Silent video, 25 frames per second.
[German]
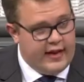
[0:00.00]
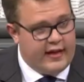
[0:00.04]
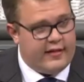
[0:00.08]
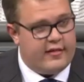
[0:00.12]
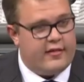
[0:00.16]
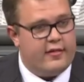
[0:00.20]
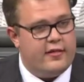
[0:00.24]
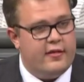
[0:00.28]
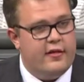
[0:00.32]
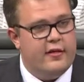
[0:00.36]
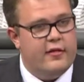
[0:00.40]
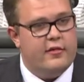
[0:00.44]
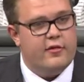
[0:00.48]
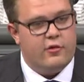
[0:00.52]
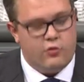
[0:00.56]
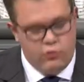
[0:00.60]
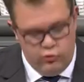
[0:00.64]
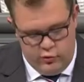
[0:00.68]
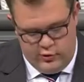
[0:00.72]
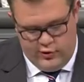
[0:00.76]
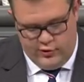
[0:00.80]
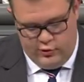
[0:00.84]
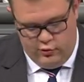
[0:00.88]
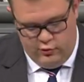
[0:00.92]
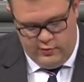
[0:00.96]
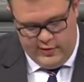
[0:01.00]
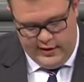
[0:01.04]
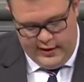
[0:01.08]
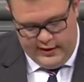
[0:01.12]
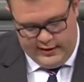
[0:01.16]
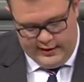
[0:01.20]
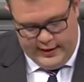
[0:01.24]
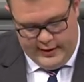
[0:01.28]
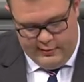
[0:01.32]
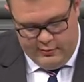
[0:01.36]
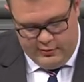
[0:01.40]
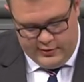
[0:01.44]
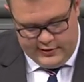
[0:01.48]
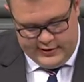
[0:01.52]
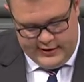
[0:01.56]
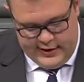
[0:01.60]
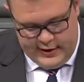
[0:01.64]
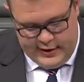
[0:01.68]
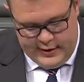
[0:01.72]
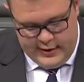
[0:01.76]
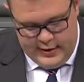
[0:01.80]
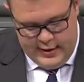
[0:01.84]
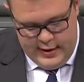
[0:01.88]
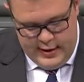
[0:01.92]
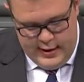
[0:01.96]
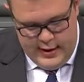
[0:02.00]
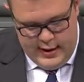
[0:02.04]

Das ist gut so, meine Damen und Herren.